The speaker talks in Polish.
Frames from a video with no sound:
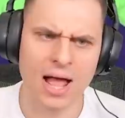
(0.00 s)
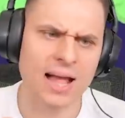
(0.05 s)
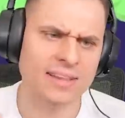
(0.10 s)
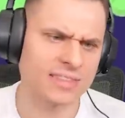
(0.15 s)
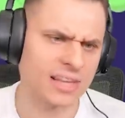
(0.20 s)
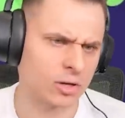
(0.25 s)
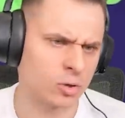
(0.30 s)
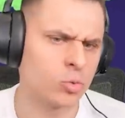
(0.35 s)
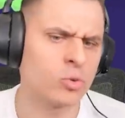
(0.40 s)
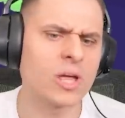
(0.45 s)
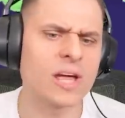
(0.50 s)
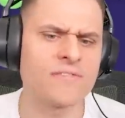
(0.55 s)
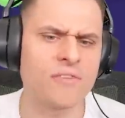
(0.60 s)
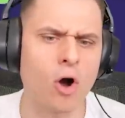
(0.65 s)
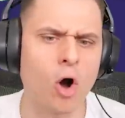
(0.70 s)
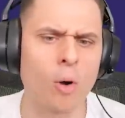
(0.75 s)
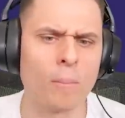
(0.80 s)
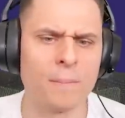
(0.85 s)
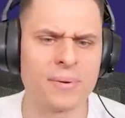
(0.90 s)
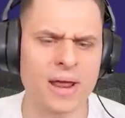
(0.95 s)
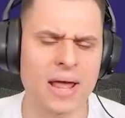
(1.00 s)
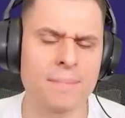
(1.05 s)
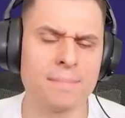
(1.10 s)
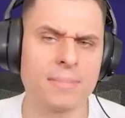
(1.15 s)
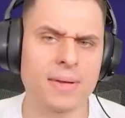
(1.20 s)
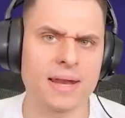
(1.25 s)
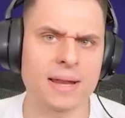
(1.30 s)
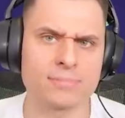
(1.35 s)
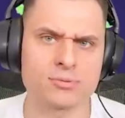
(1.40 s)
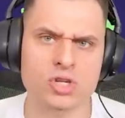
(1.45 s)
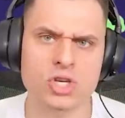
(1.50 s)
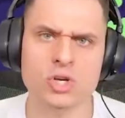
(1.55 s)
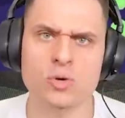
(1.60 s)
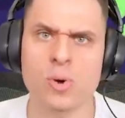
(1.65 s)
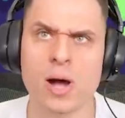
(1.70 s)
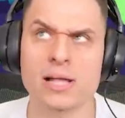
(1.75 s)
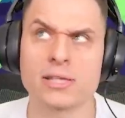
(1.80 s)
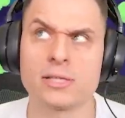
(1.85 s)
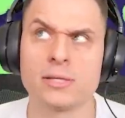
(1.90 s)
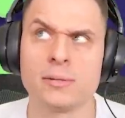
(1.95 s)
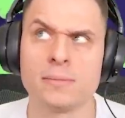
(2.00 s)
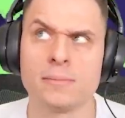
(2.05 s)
atakuje w obrębie na przykład